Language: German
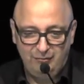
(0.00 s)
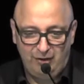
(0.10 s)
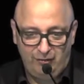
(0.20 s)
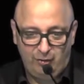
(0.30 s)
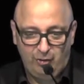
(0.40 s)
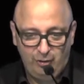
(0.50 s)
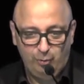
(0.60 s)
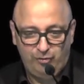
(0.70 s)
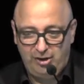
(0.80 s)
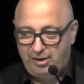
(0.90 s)
weil sie
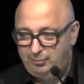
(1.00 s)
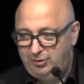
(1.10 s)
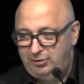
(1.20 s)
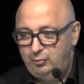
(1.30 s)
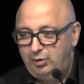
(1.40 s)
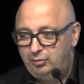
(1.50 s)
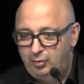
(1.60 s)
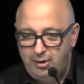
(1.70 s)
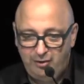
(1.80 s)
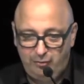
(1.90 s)
Euros gehabt hätten oder
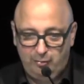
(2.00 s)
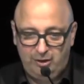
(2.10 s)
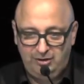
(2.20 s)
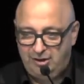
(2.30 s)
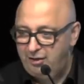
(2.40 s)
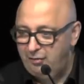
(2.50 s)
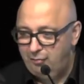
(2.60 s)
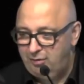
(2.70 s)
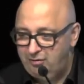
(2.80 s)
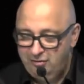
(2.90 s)
Dollars oder Yen
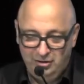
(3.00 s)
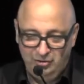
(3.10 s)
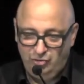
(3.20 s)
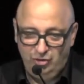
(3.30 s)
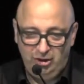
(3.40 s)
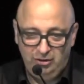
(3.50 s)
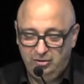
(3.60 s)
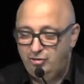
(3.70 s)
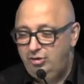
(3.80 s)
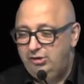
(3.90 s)
oder Schillinge.
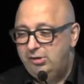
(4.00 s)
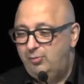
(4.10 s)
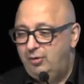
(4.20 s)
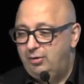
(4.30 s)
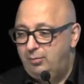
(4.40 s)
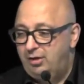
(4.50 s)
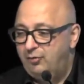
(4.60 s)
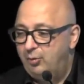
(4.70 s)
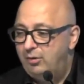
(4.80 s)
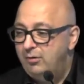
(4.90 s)
na Schillinge gibt es ja auch nicht mehr,
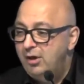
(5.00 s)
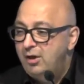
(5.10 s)
also äh,